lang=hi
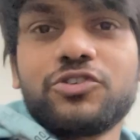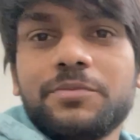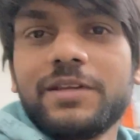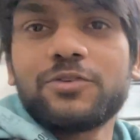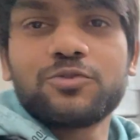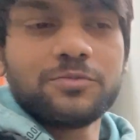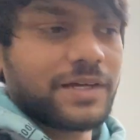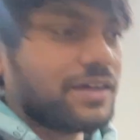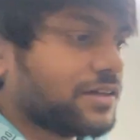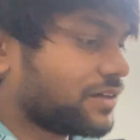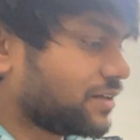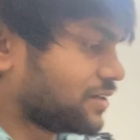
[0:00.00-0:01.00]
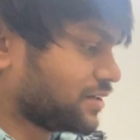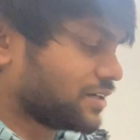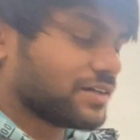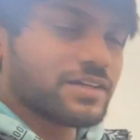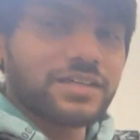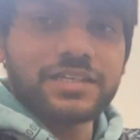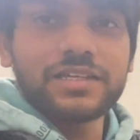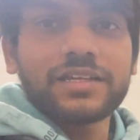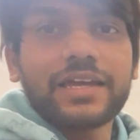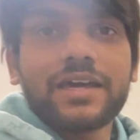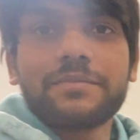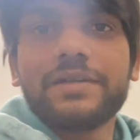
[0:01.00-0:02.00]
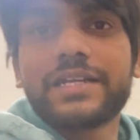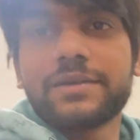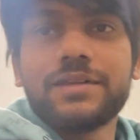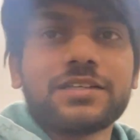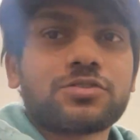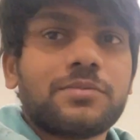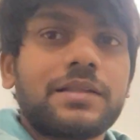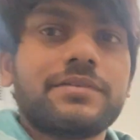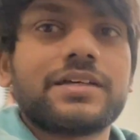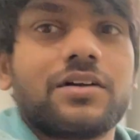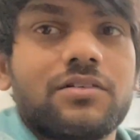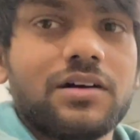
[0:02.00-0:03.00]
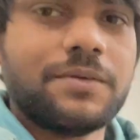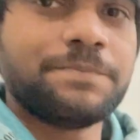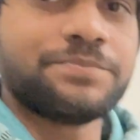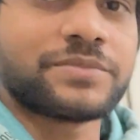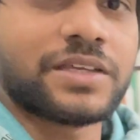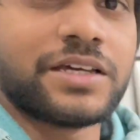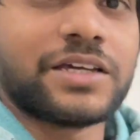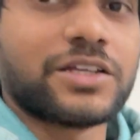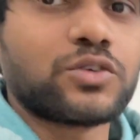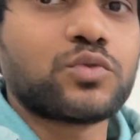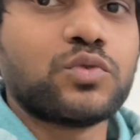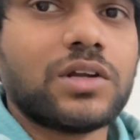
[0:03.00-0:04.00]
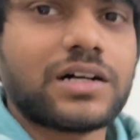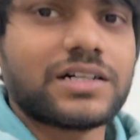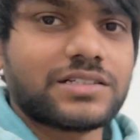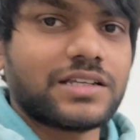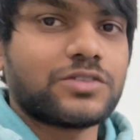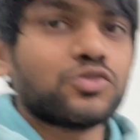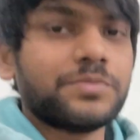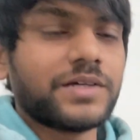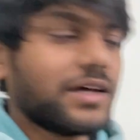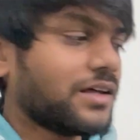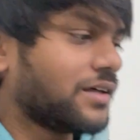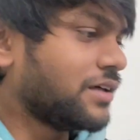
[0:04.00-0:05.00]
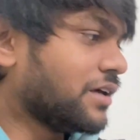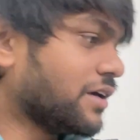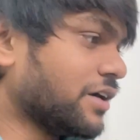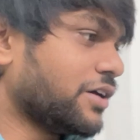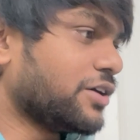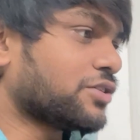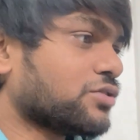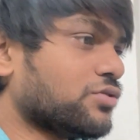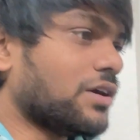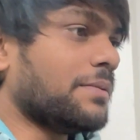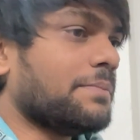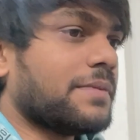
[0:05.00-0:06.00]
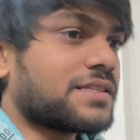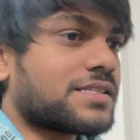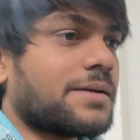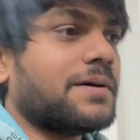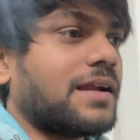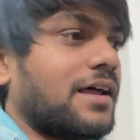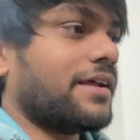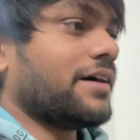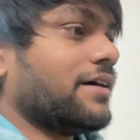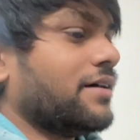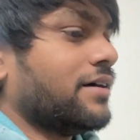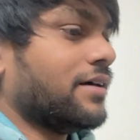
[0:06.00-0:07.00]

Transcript: ये मेरा रूम है ये खैर मेरा टेबल है इसको बाद में दिखाऊंगा जो कूड़ा कचरा जो भी है इसको थोड़ा मस्त सा बनाना है